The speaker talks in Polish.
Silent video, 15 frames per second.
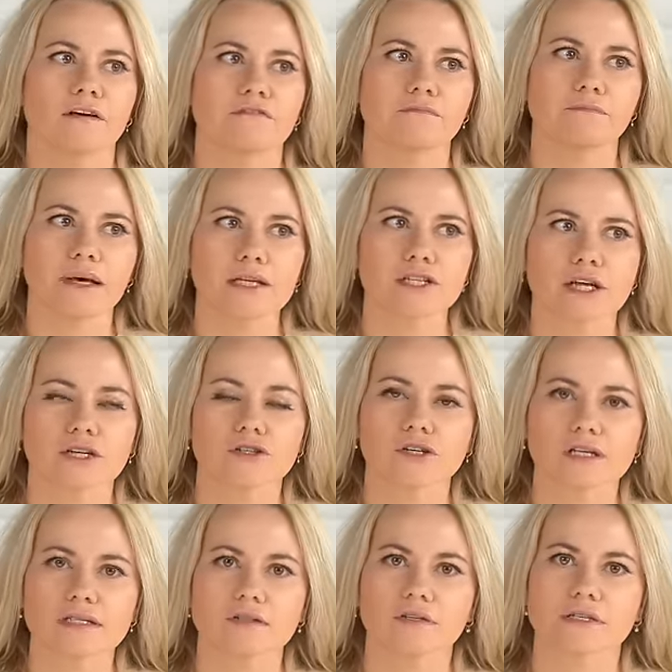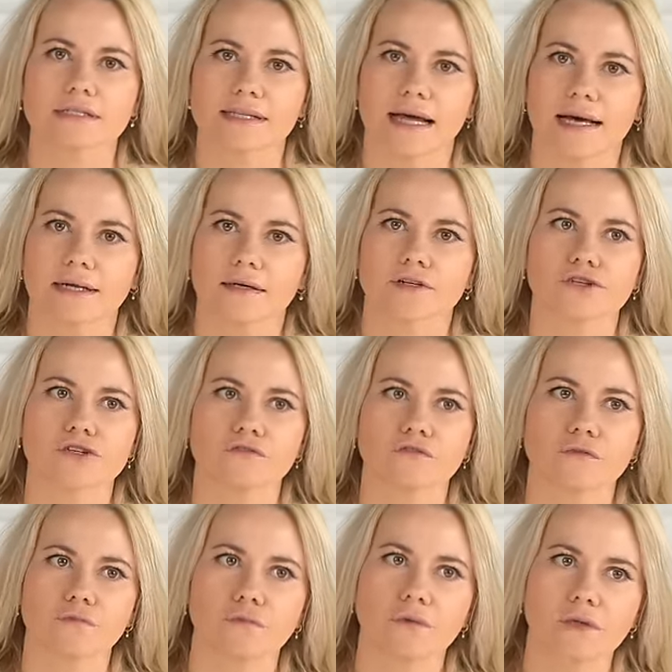w beżach często jest tak, że
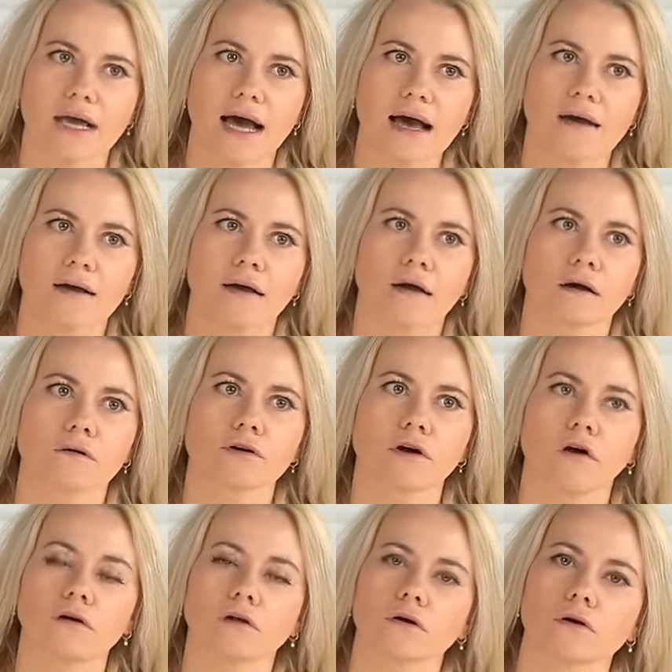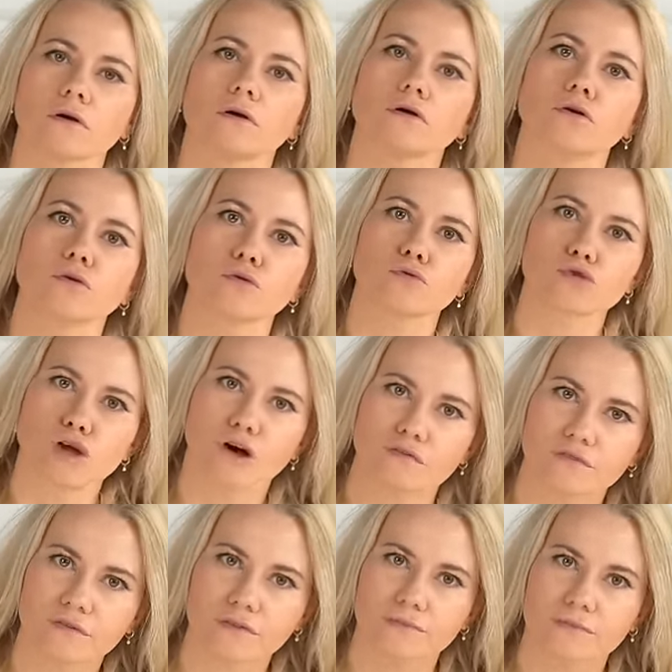wybija kolor
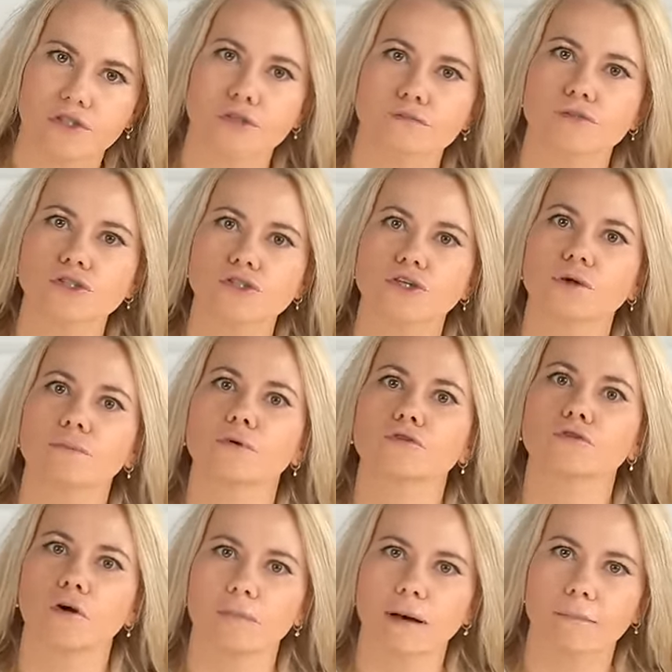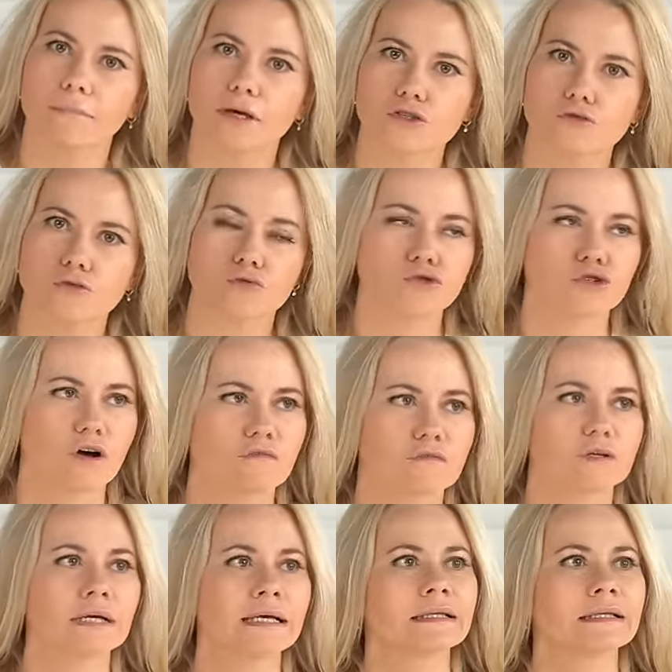różowy i mi się nie podoba beż różowy.